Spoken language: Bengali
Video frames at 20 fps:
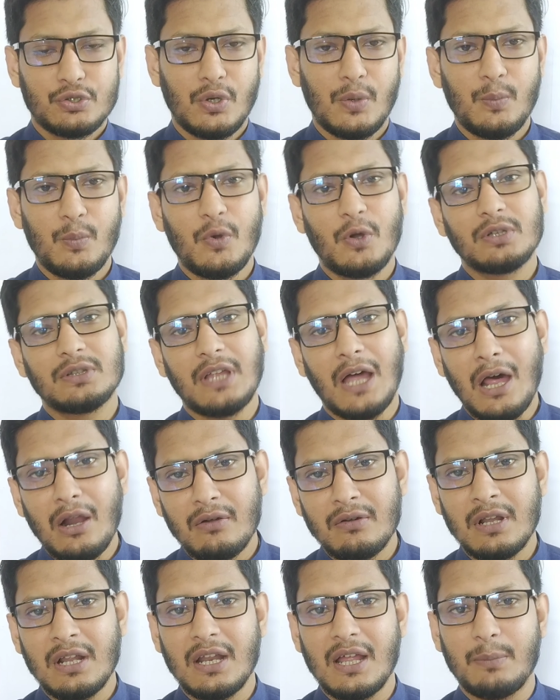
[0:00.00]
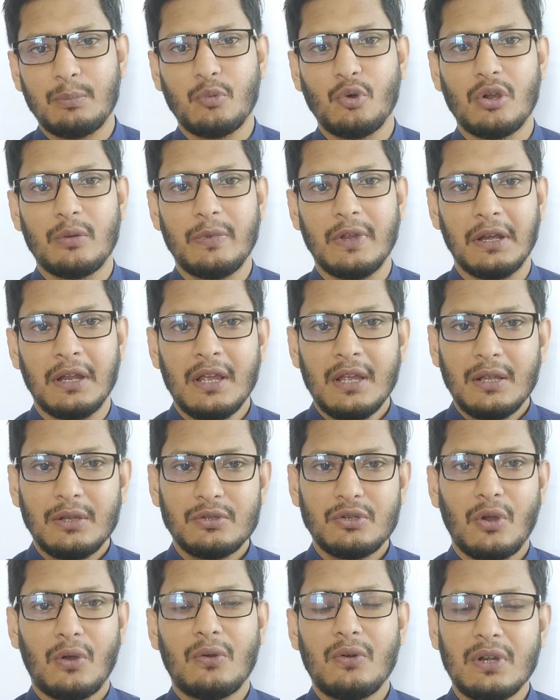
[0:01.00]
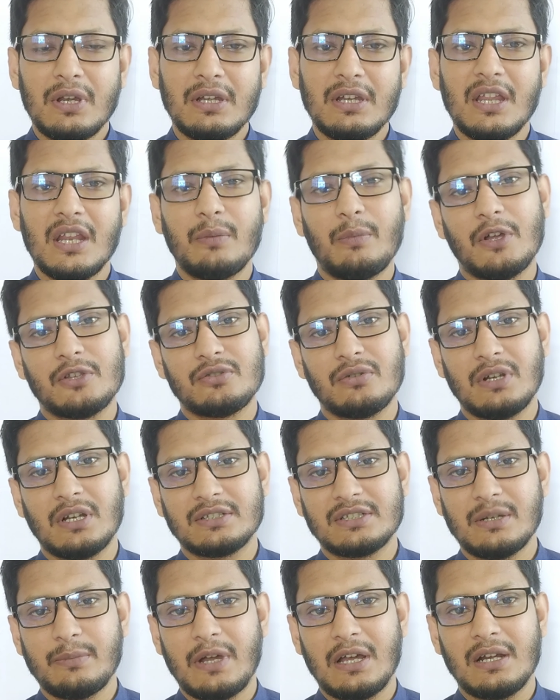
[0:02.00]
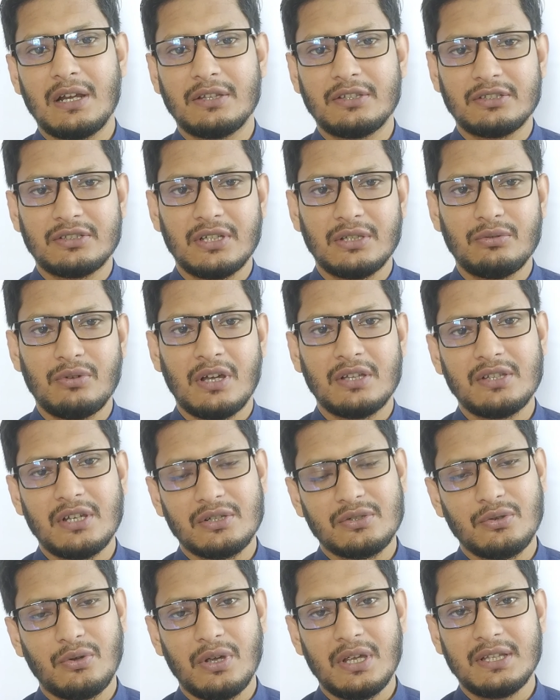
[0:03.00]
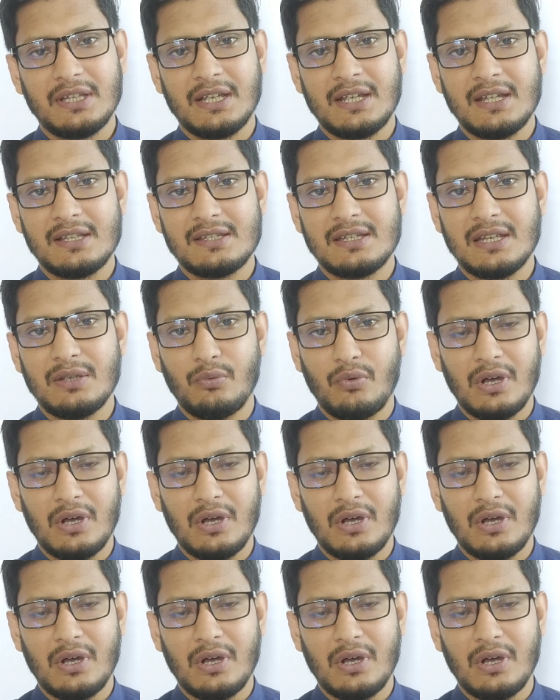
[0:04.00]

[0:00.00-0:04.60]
সম্যক ধারণা লাভ করবেন যখনই নির্বাচন আসে বাংলাদেশে দু হাজার ছয়ে দেখেছি